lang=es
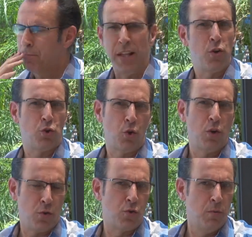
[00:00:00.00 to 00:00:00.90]
Pedro
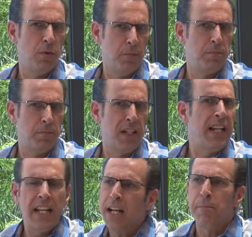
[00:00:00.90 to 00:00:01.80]
Trollo estuvo
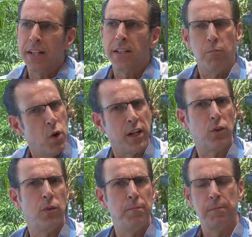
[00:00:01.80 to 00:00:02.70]
clínicamente
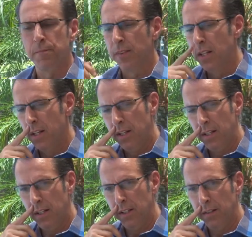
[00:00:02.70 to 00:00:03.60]
muerto,
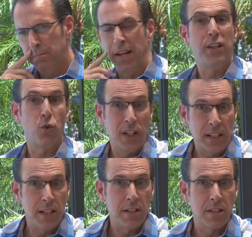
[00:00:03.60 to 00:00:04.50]
eh,
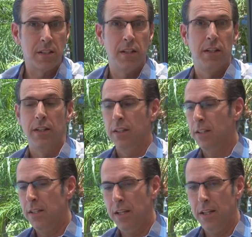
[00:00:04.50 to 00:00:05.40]
peritonitis,
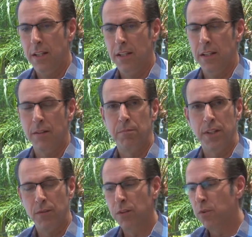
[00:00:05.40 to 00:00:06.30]
y,
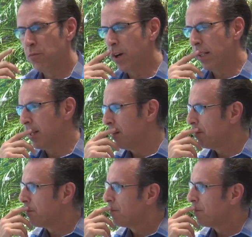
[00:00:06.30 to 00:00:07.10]
fue fuerte.